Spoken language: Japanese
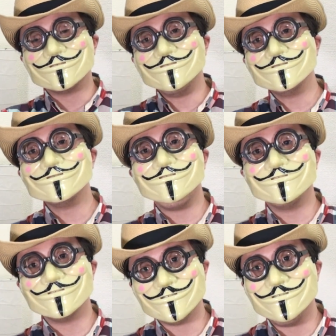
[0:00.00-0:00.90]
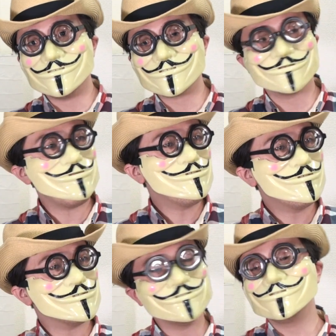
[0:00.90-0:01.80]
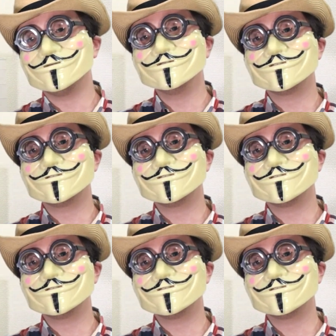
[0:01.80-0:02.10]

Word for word: 現代ではスマホ依存